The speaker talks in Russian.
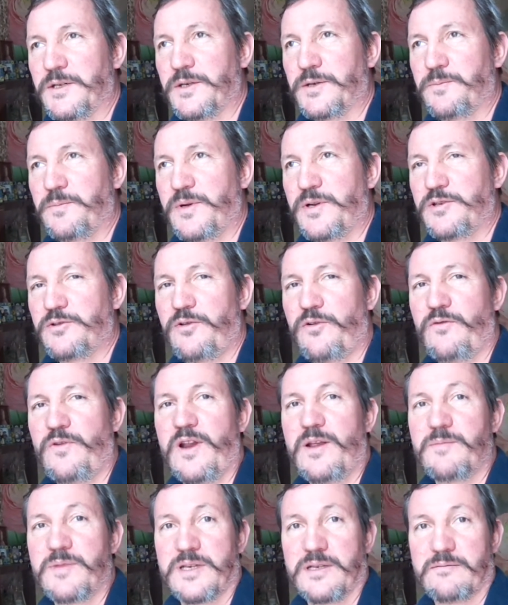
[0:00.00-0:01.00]
э, пришло
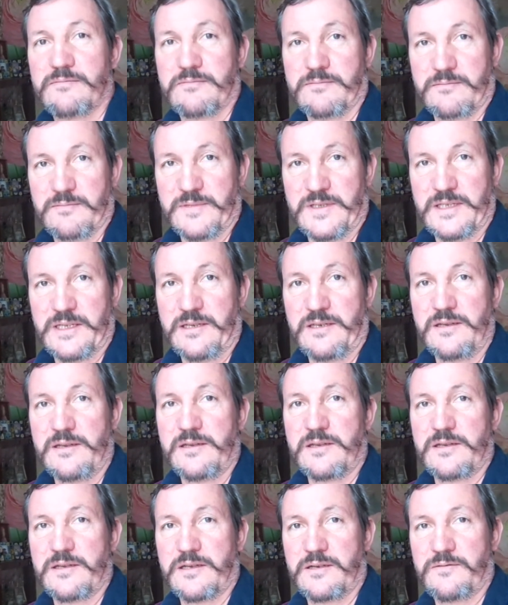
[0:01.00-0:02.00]
время
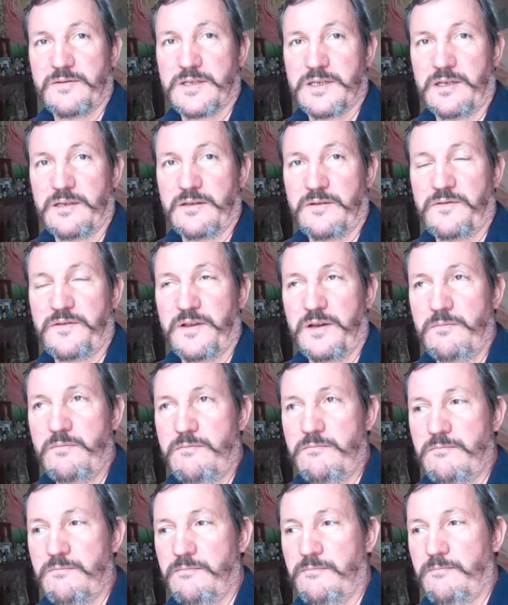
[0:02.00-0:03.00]
соединить их в целый фильм,
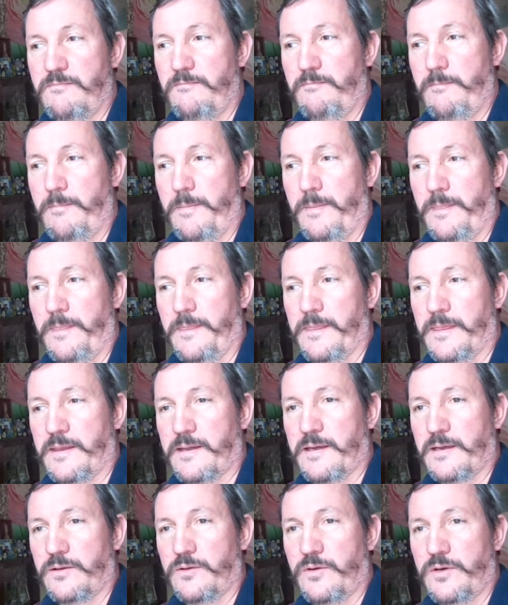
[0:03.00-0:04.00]

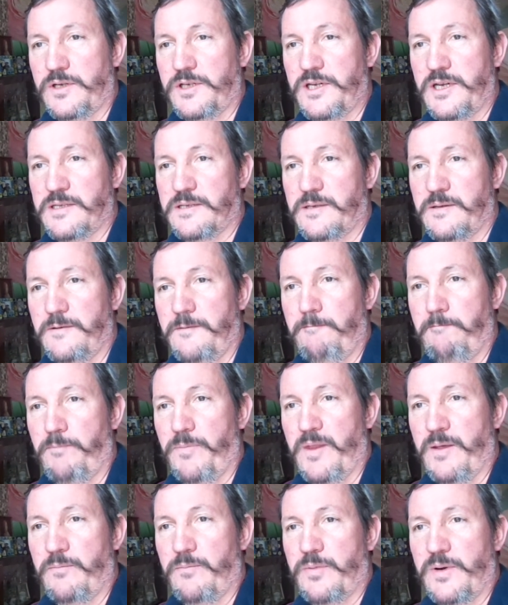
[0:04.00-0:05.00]
который сейчас
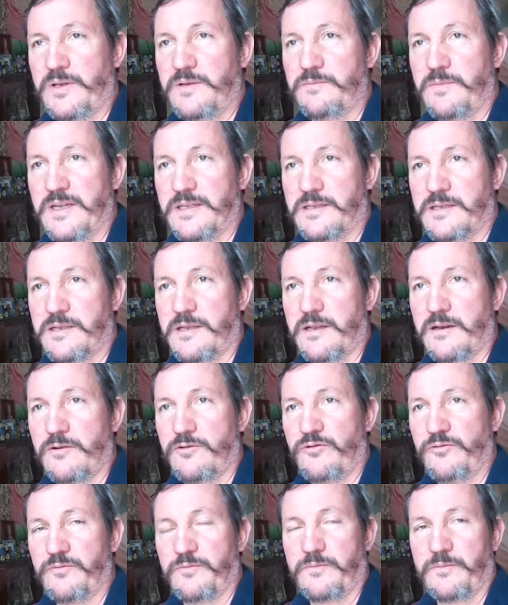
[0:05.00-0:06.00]

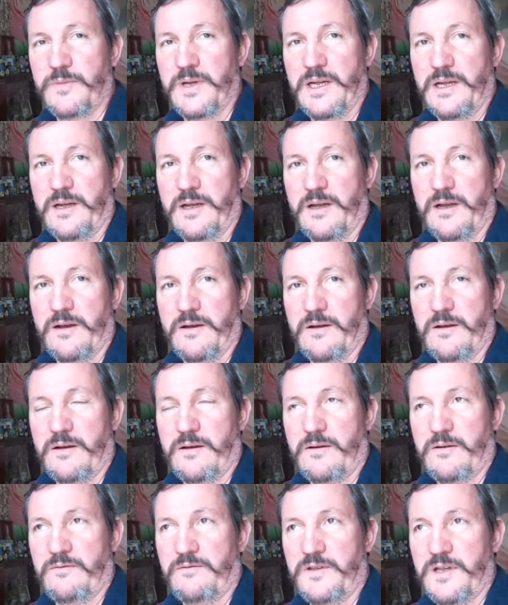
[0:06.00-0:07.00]
продемонстрируем.
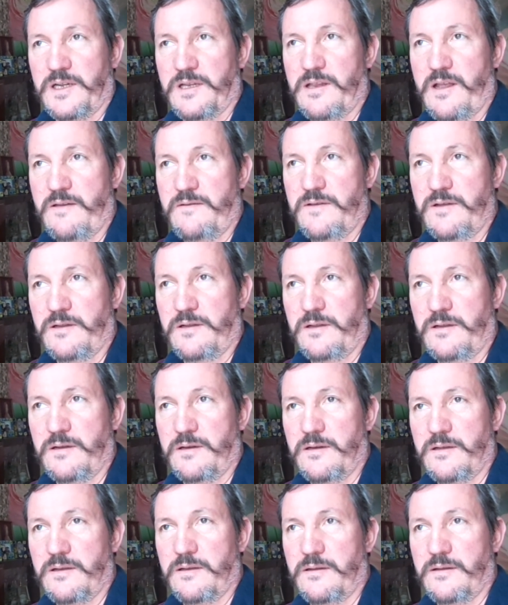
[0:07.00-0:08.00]
А, вдохновил
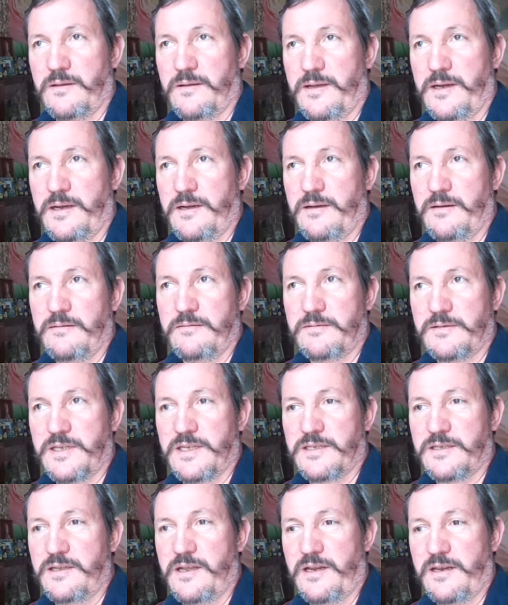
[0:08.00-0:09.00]
на
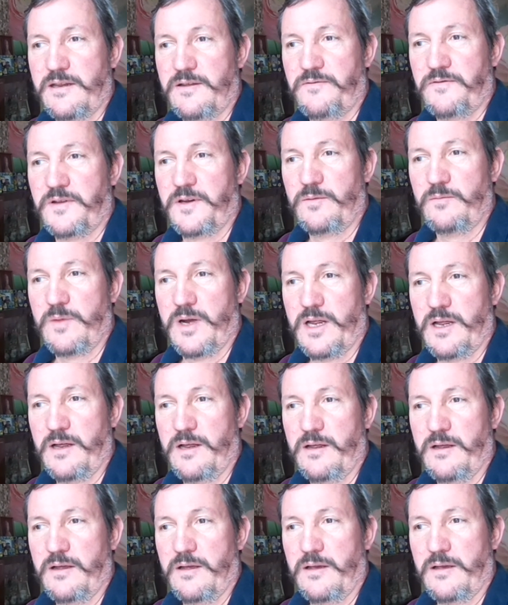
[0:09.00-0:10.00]
создание фильма
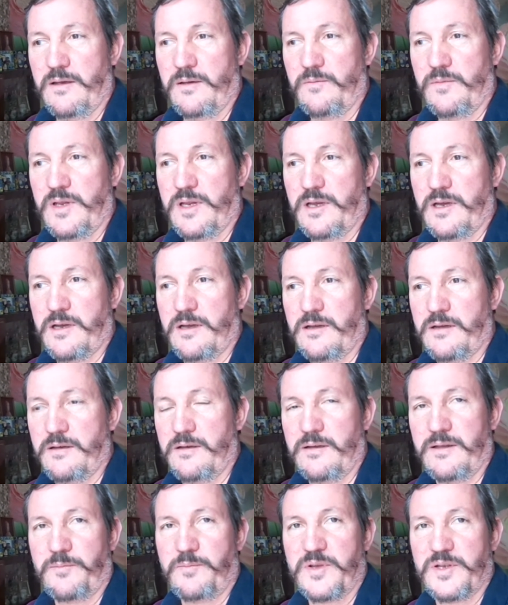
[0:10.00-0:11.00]
меня
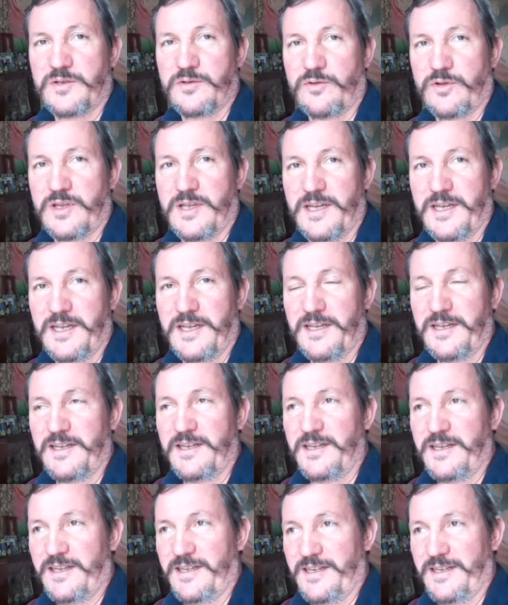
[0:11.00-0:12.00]
эпизод
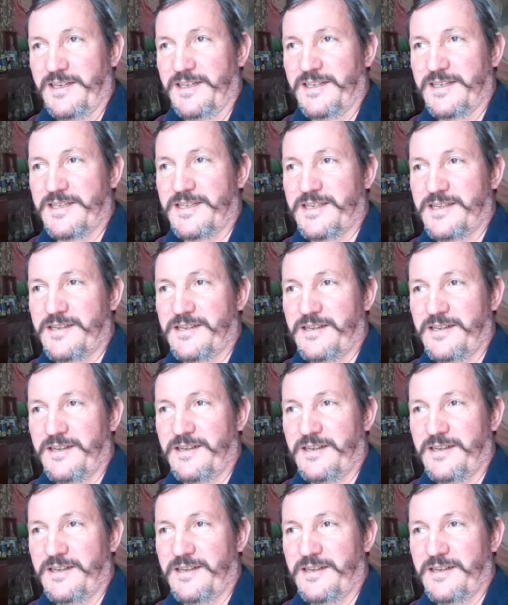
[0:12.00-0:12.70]
с